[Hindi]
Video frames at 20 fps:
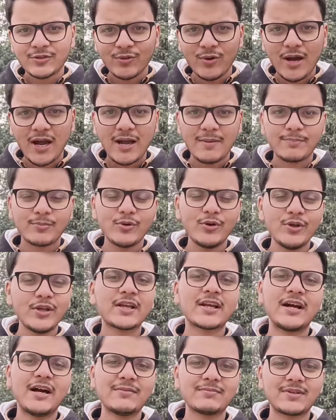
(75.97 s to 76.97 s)
तो आपको
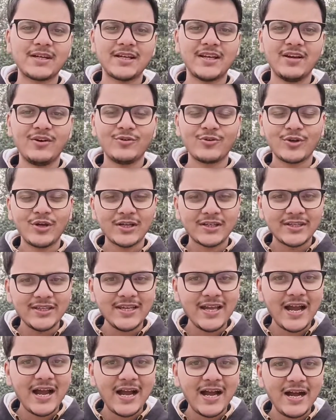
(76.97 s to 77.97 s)
एक काम करना होगा
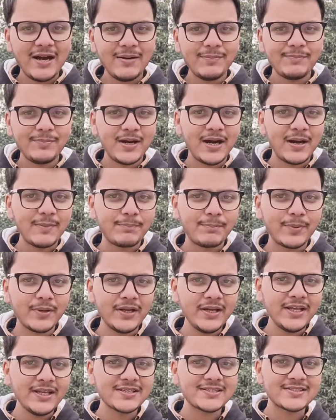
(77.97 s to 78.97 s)
कि आप
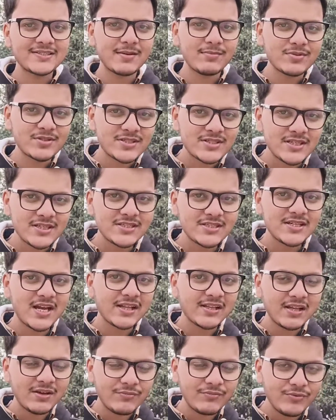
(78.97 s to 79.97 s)
अपने सबसे
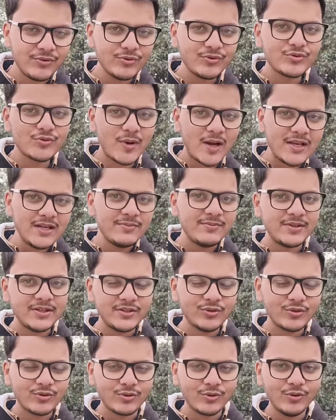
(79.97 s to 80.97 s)
ज़्यादा व्यूज वाली
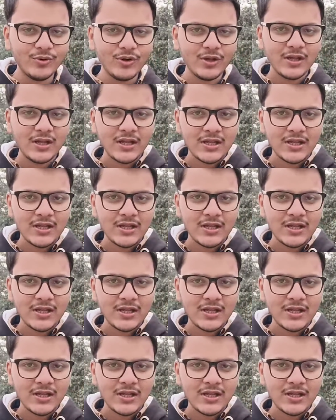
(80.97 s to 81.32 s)
वीडियो को